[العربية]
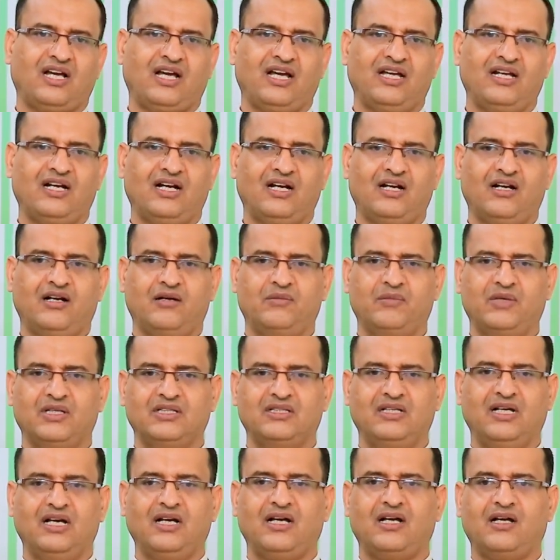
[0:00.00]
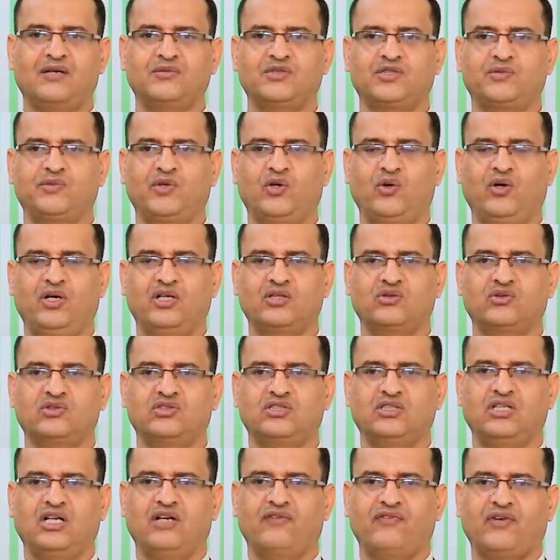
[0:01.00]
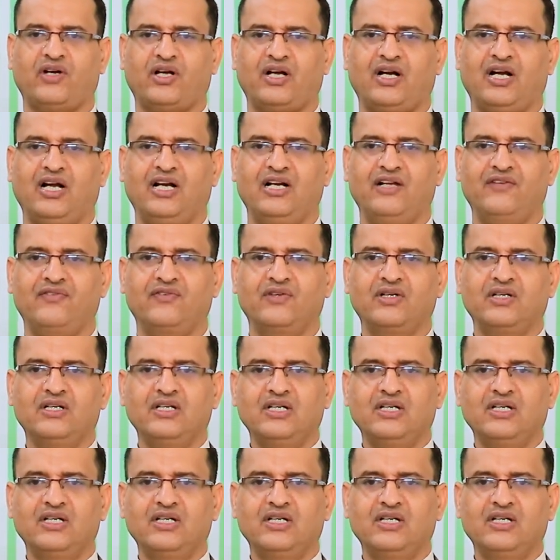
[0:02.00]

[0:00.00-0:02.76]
غير أن المادة 591 الفقرة ألف